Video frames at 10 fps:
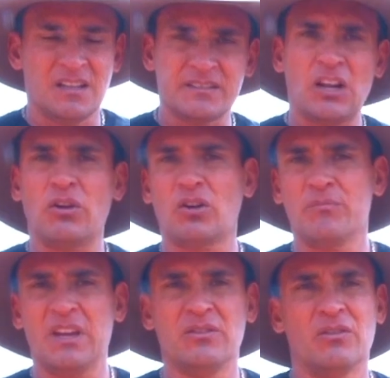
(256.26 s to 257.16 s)
Se los
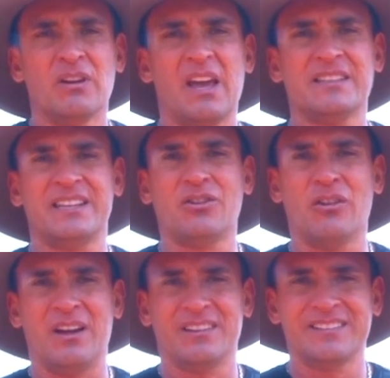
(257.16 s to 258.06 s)
recomiendo, s coda,
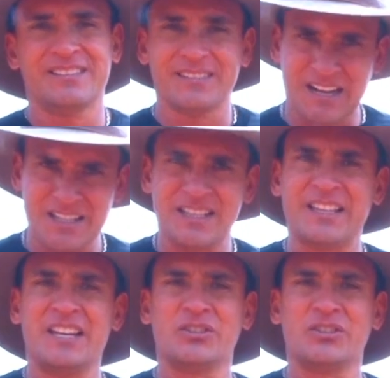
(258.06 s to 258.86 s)
gracias a Tennis